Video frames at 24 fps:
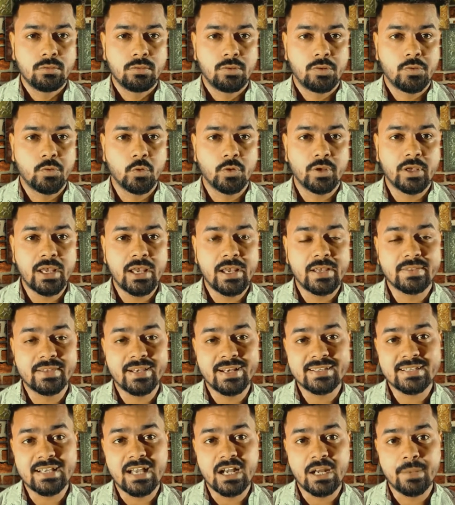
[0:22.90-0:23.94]
क्योंकि
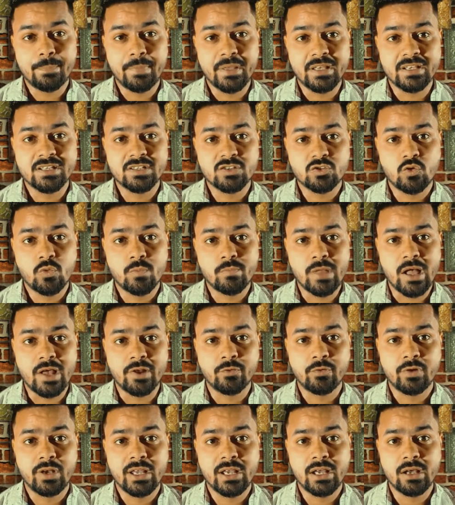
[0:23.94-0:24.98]
इतने सारे पेजेस को
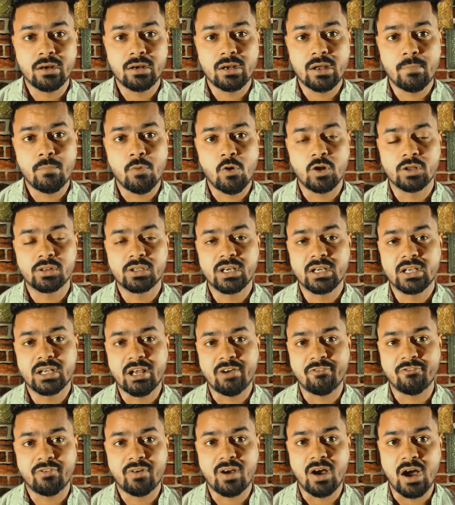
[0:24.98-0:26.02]
मैनुअली करना बहुत ही
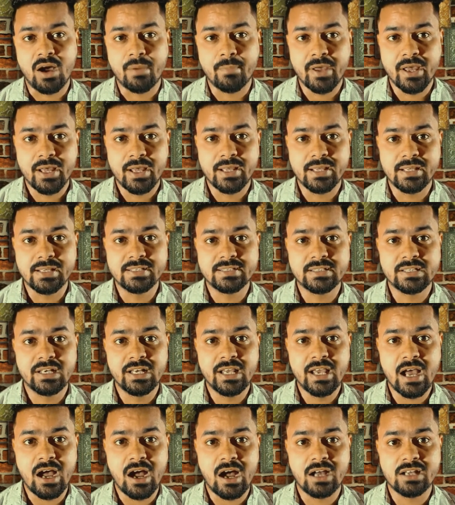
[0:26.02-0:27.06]
टफ काम है
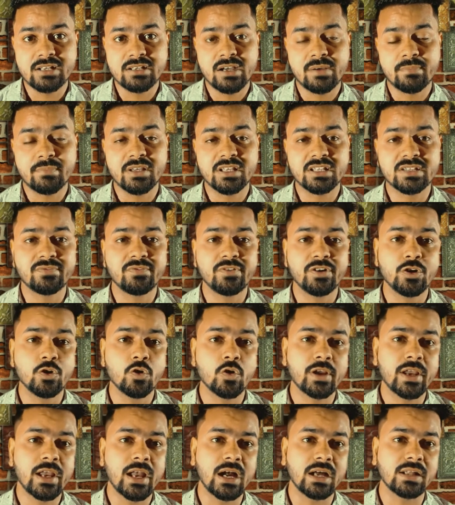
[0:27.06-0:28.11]
इसलिए आज हम इस
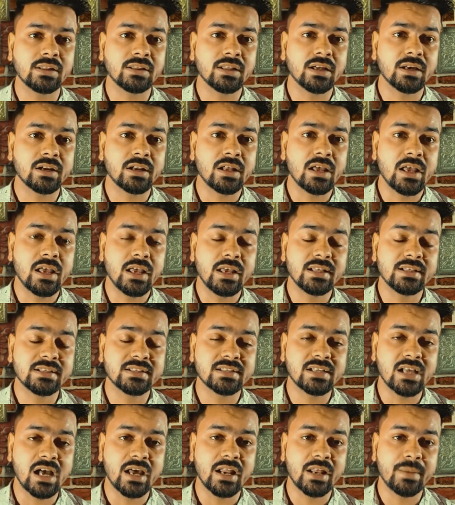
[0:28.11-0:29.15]
वीडियो के अंदर इन
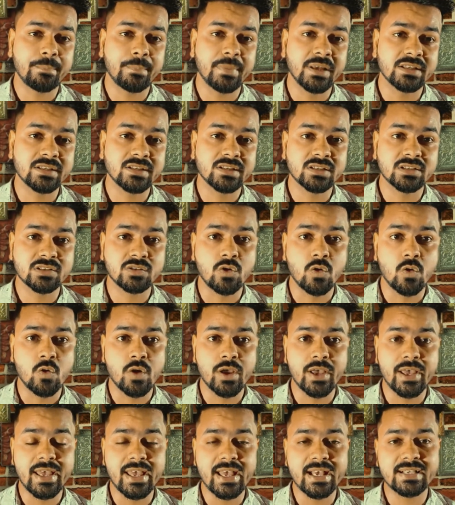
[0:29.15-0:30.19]
सारे पेजेस को
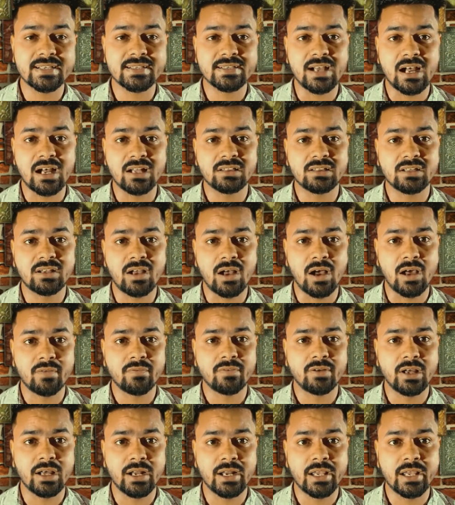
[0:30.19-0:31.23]
एक साथ
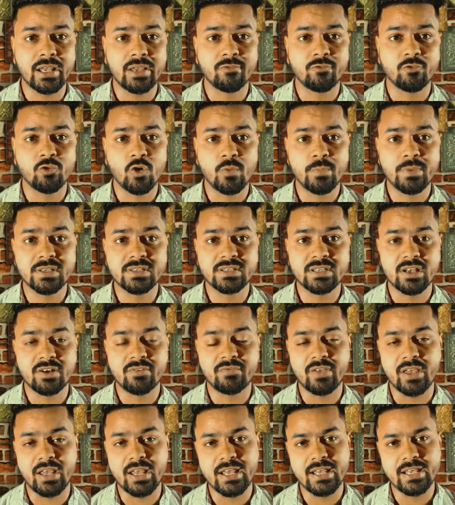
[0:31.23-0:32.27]
कर्व करेंगे वो भी
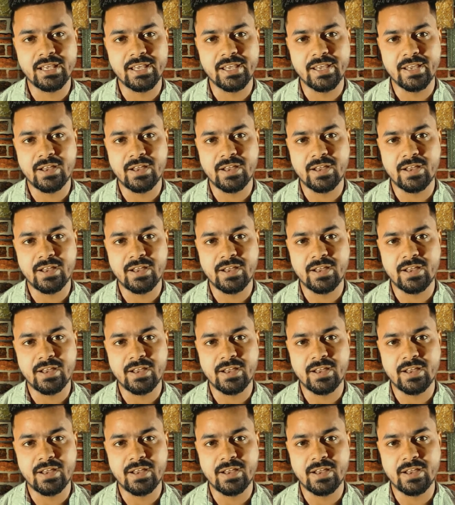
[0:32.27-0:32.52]
सिर्फ एक ही